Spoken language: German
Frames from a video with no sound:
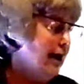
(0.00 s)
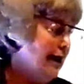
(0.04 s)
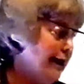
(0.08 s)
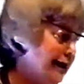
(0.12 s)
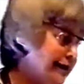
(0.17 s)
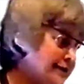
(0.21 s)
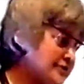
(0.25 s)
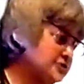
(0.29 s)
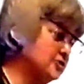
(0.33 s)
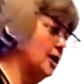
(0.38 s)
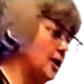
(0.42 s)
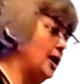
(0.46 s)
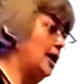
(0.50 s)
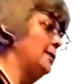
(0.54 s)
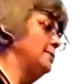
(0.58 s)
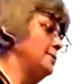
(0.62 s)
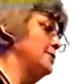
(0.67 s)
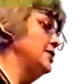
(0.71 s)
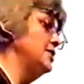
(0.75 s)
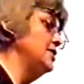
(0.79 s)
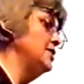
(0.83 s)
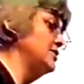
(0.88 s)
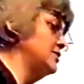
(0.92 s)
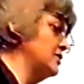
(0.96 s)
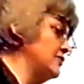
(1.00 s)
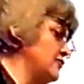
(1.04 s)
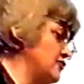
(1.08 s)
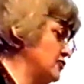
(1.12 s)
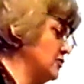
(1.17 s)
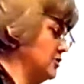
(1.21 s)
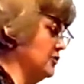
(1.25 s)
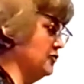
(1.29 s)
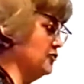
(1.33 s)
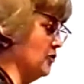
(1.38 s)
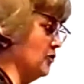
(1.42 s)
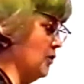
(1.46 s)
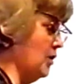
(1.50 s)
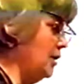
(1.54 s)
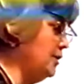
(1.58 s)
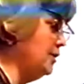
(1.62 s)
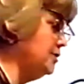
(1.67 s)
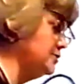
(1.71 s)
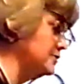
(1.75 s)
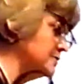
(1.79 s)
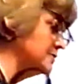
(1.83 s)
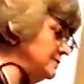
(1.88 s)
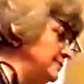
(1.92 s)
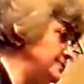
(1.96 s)
Also habe ich dafür
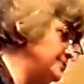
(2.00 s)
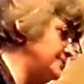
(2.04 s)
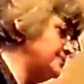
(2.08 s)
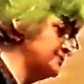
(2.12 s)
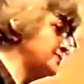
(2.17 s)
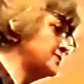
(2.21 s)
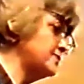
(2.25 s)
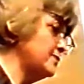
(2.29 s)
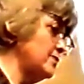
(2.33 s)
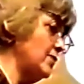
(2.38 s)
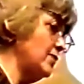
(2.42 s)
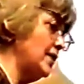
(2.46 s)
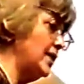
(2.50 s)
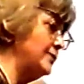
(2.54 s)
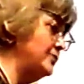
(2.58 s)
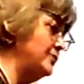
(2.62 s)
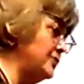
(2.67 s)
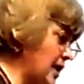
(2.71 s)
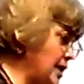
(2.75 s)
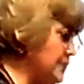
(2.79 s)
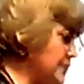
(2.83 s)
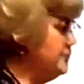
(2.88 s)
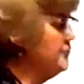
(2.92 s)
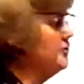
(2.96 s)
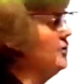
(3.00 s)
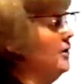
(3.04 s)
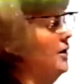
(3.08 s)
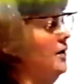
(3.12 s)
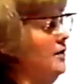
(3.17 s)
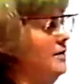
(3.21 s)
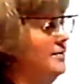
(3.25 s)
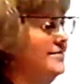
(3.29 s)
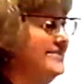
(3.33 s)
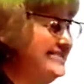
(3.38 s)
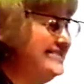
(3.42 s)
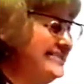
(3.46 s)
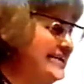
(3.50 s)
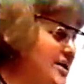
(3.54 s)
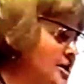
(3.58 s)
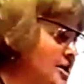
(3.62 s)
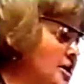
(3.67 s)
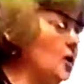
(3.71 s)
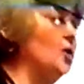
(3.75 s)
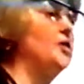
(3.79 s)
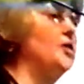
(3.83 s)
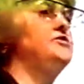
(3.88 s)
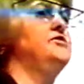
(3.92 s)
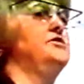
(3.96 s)
gesorgt, dass die
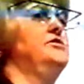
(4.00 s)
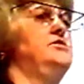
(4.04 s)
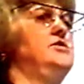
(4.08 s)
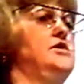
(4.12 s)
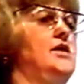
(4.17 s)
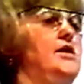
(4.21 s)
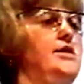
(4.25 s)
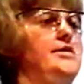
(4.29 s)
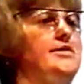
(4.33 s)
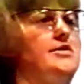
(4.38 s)
Leute, die